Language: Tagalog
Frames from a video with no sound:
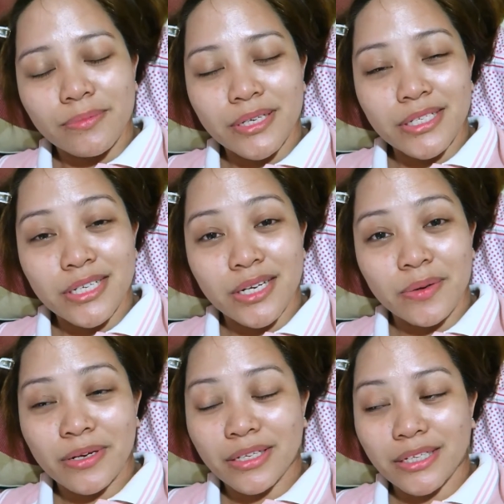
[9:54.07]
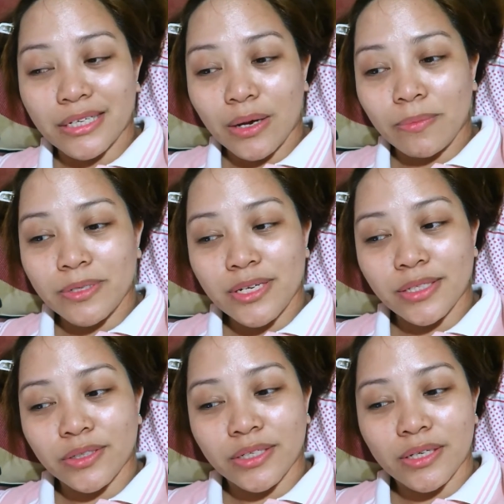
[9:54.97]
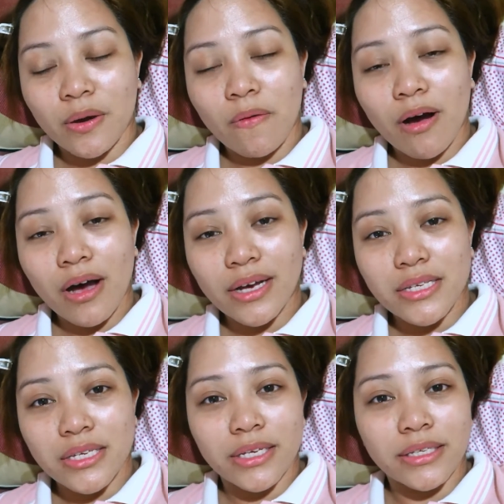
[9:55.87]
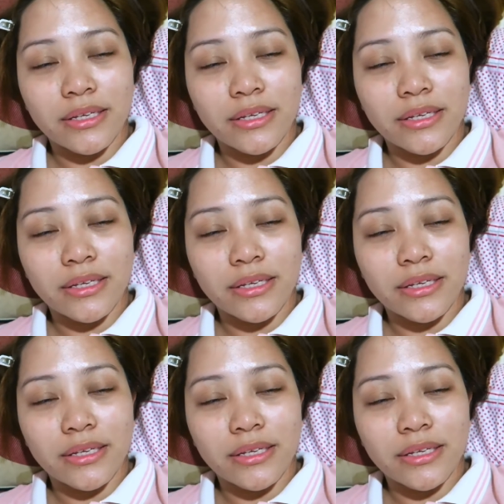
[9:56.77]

Pasensya na, wala talaga ako masyado nagawa kasi